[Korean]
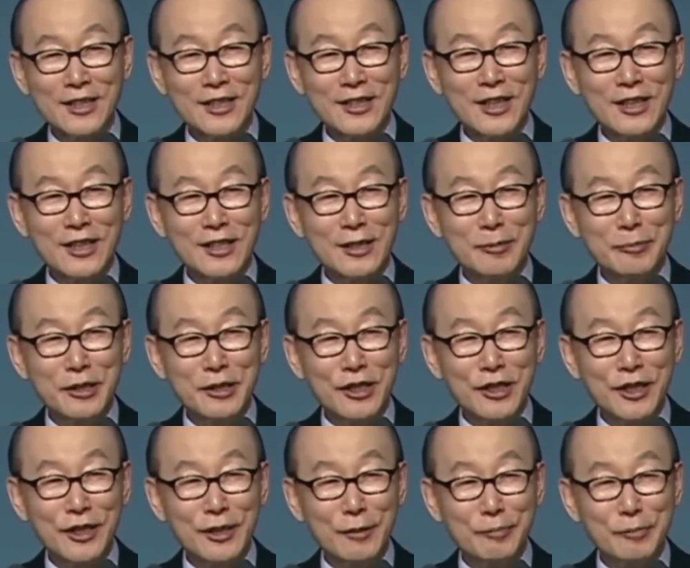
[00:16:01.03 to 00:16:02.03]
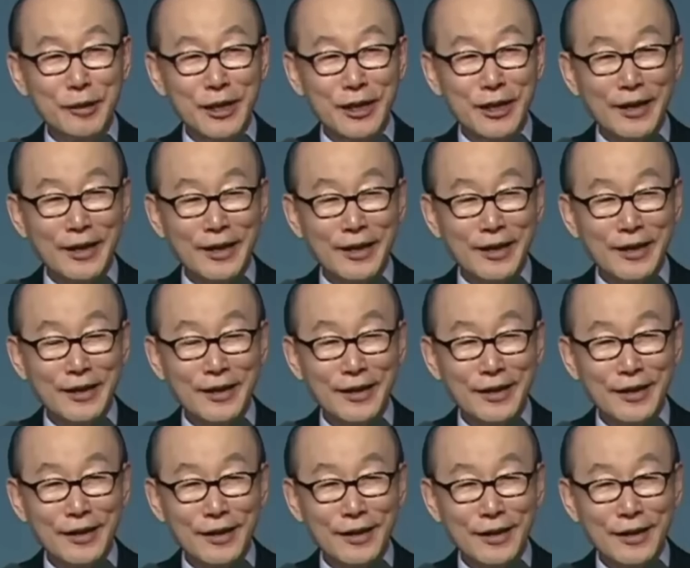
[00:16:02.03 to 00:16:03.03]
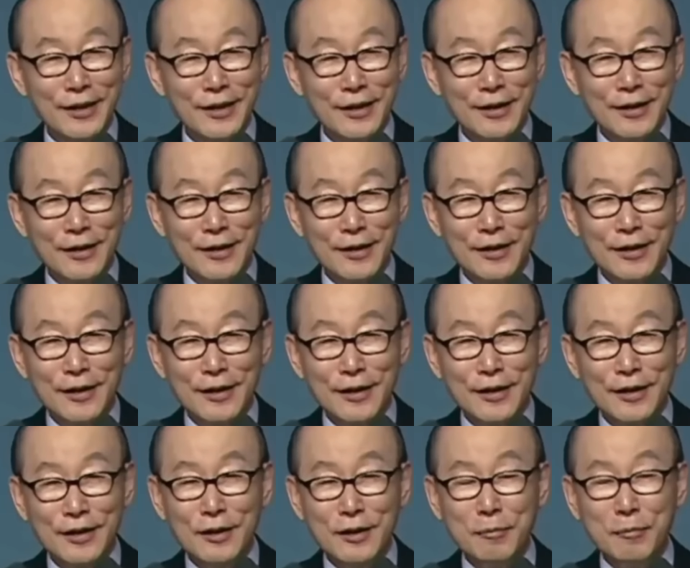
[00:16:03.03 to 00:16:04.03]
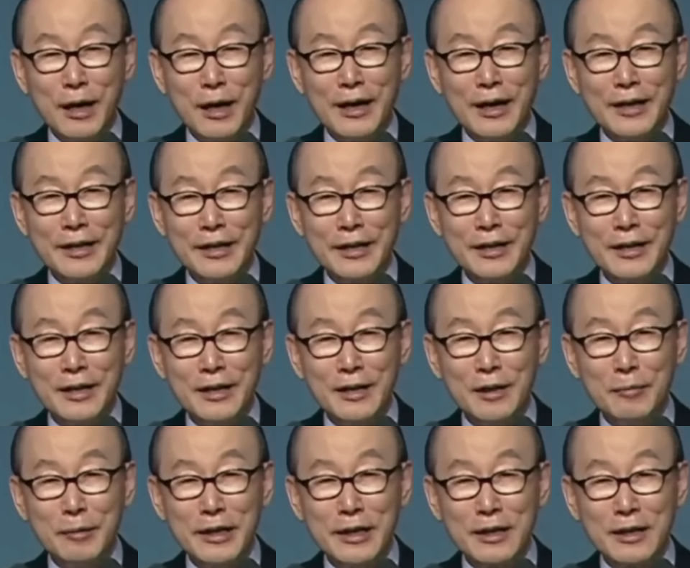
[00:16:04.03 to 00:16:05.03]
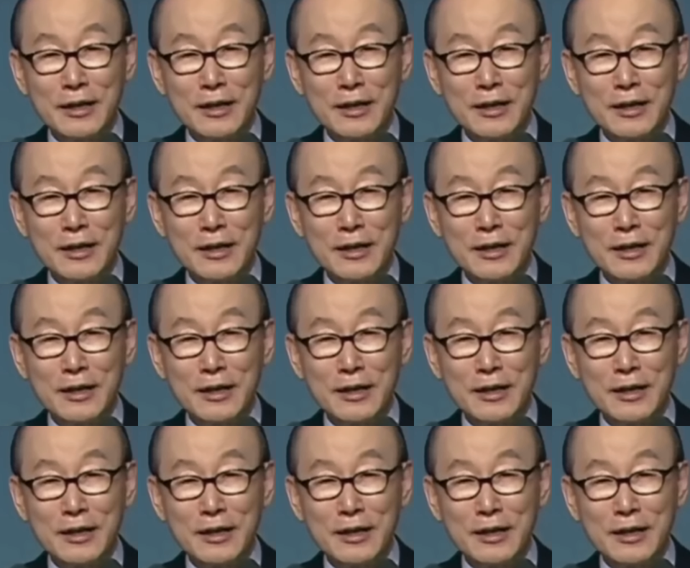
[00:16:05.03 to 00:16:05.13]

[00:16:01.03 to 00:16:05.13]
곁에 있으면 즐겁다. 이 말이 얼마나